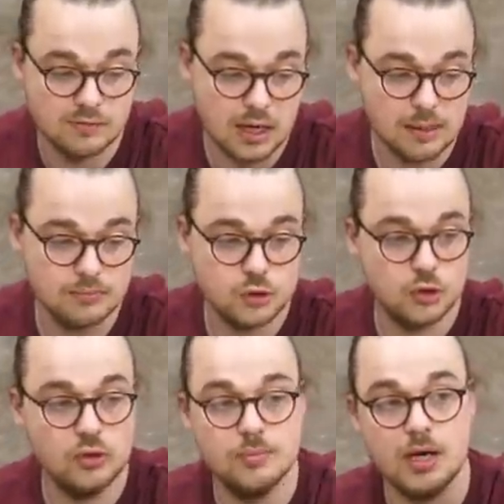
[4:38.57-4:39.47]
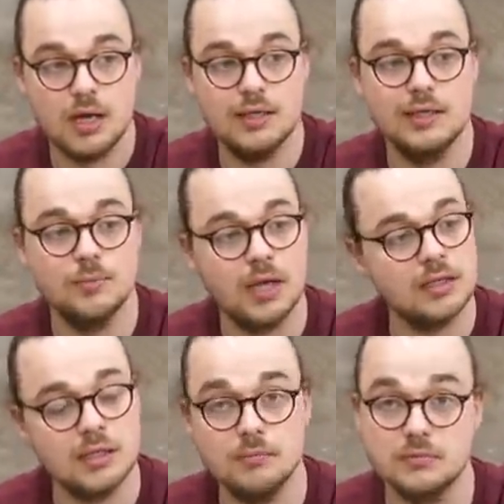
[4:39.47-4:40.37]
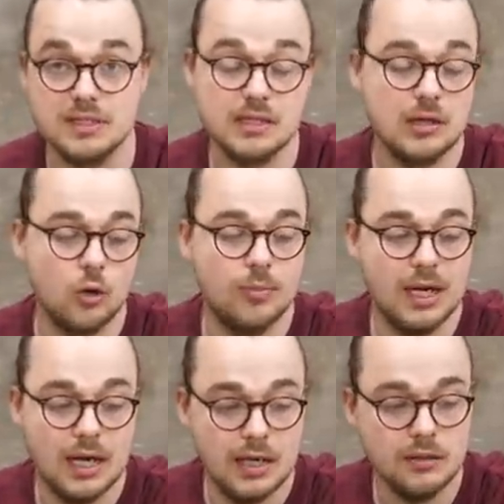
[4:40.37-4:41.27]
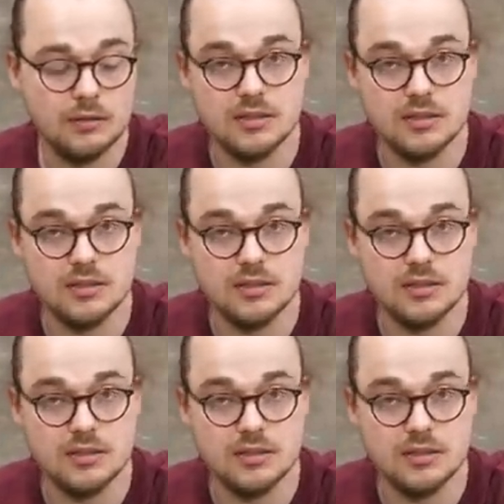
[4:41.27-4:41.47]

Wir haben schöne parallele Bretter, die sind auch plan.